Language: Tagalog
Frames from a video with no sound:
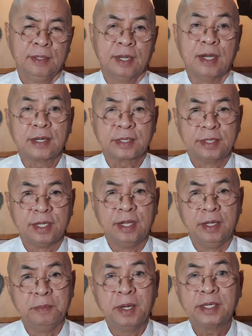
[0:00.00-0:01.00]
ang
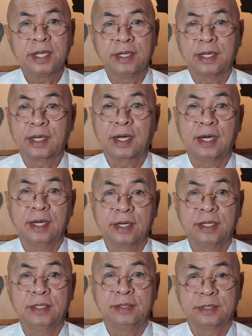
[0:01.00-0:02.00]
kadiliman ay
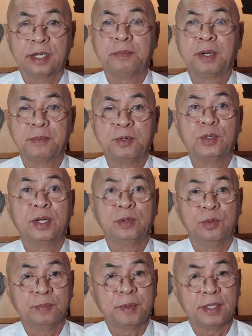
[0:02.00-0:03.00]
nagahari sa ibabaw ng
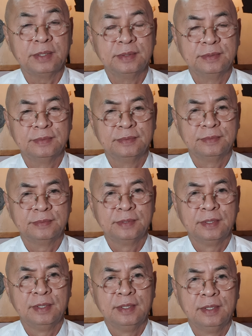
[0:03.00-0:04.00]
lupa.
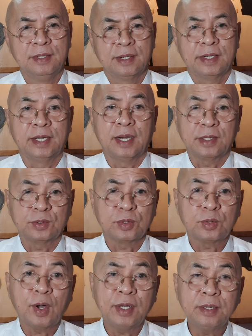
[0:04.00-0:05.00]
Kaya ang
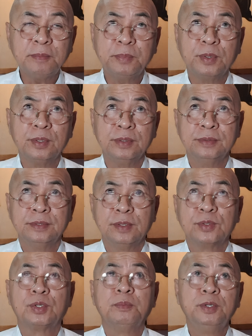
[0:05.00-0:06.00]
katotohanan po,
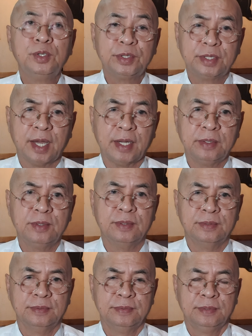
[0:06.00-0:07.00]
sumunod tayo
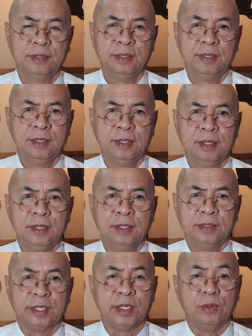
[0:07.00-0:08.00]

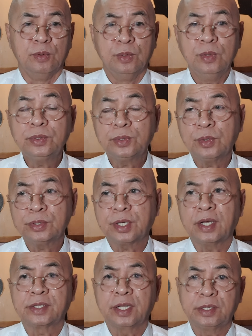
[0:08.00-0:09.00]
na inuutos
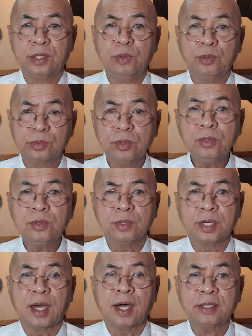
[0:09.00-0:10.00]
at itinuturo
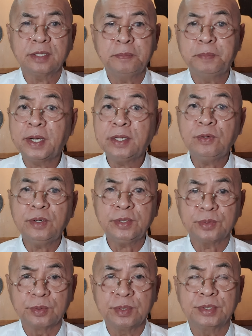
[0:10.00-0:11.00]
ng ating Panginoon
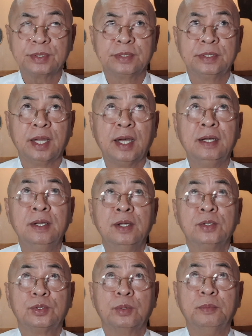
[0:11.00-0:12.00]
Hesus na
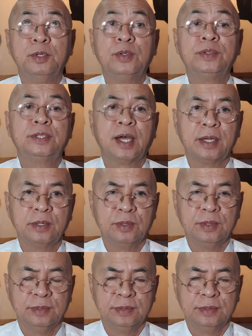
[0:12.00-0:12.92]
sumunod tayo